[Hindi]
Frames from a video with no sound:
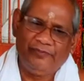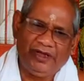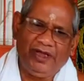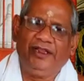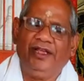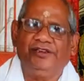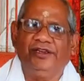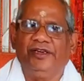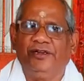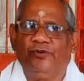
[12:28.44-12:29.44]
बाकायदा
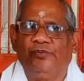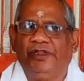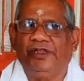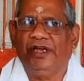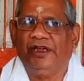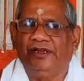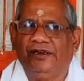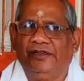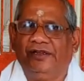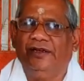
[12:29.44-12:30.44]
शंकर रूप में तैयार
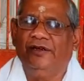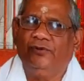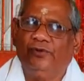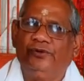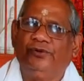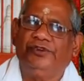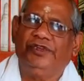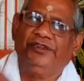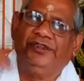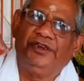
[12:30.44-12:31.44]
करके उसको
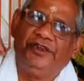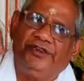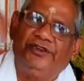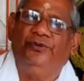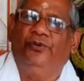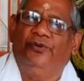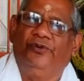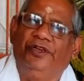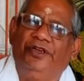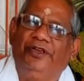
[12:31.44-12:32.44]
सशरीर
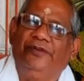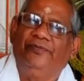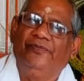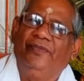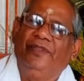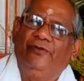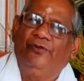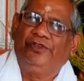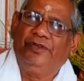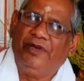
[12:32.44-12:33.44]
शिवलोक ले गए
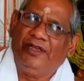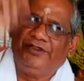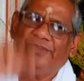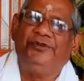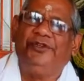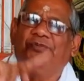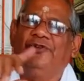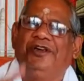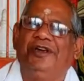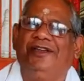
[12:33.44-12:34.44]
उसके बाद शिव जी
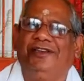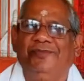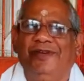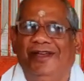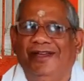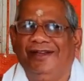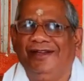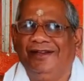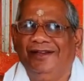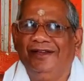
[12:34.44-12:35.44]
पुनः काशी में आए
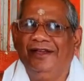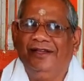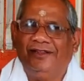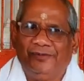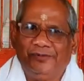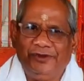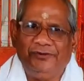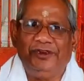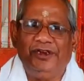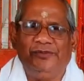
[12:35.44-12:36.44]
तब
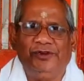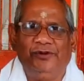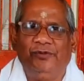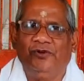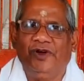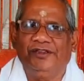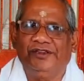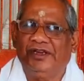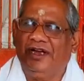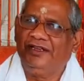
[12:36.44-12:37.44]
शिव जी ने विष्णु भगवान
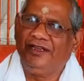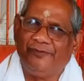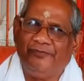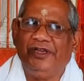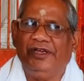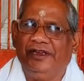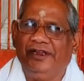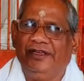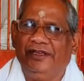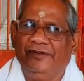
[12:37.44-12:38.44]
से कहा कि आप भी
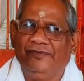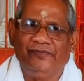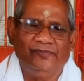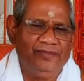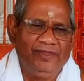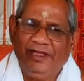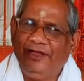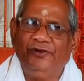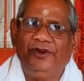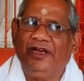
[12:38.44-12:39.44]
आएंगे
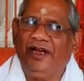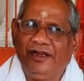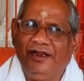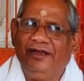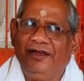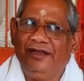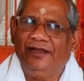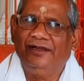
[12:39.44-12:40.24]
इन्होंने कहा ठीक है